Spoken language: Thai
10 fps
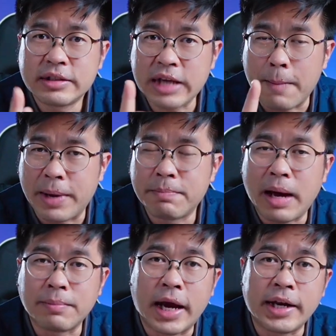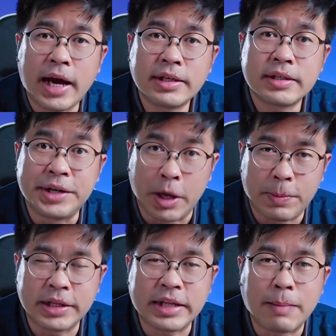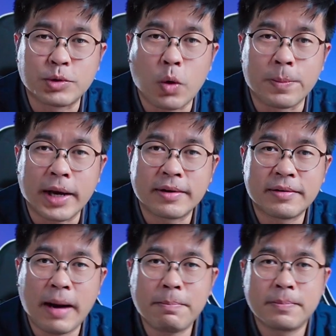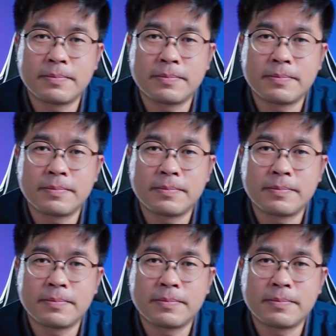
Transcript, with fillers: จะเป็นแบบไหนนั้น เดี๋ยวไปติดตามชมกันครับ